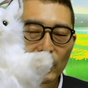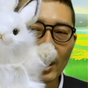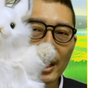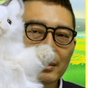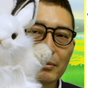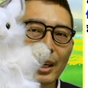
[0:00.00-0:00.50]
これ
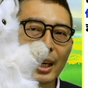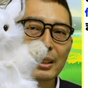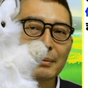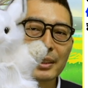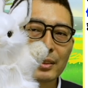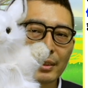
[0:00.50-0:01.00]
はわかり
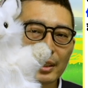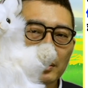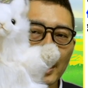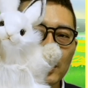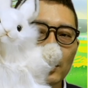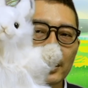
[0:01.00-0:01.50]
ますよね。そ
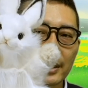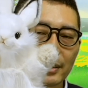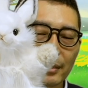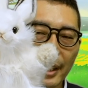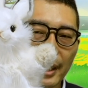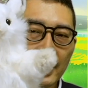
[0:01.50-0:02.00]
りゃそうです
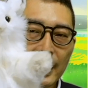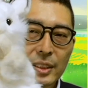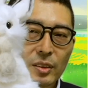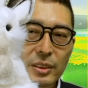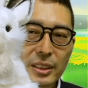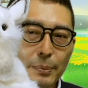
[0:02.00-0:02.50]
よね。
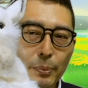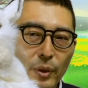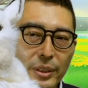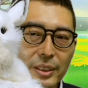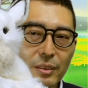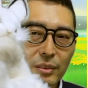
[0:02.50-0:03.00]
そして
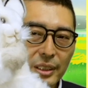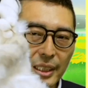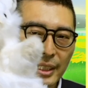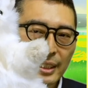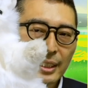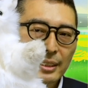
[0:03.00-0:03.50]
ポイント
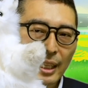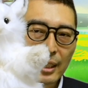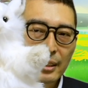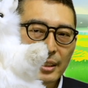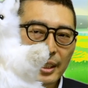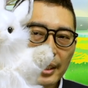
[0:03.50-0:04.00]
2、
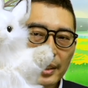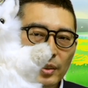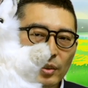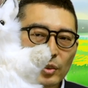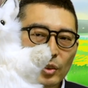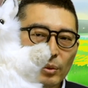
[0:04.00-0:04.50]
宅建
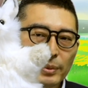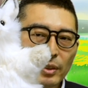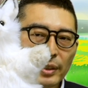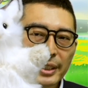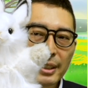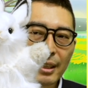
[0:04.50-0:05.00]
業のみ
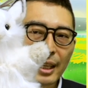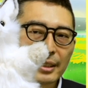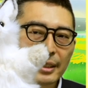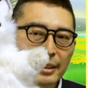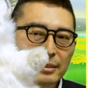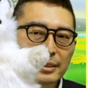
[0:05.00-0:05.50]
を営ん
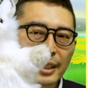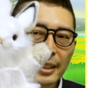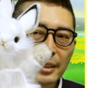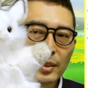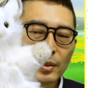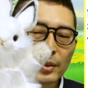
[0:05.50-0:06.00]
でいる
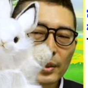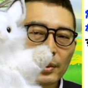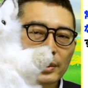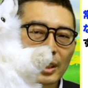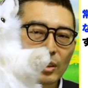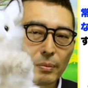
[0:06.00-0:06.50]
専業
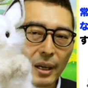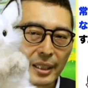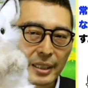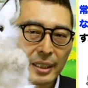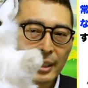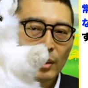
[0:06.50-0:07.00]
業者の場合、
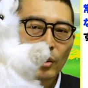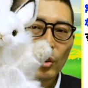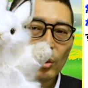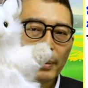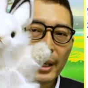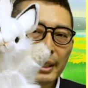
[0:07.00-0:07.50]
こ
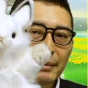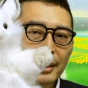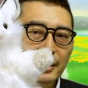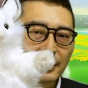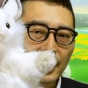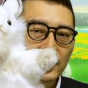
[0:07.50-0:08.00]
の場合はで
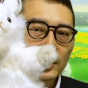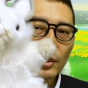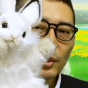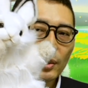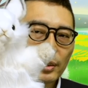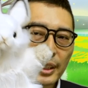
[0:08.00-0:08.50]
すね、
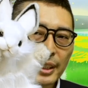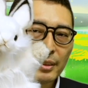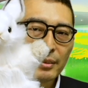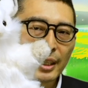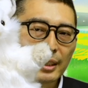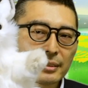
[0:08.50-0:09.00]
常勤
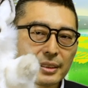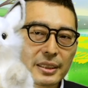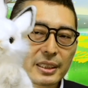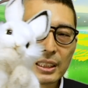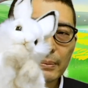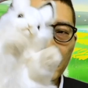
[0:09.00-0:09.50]
の役員
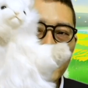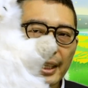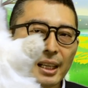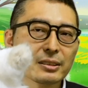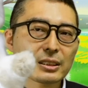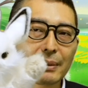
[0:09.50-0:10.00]
すべて
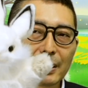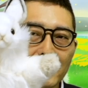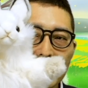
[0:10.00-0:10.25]
が含まれ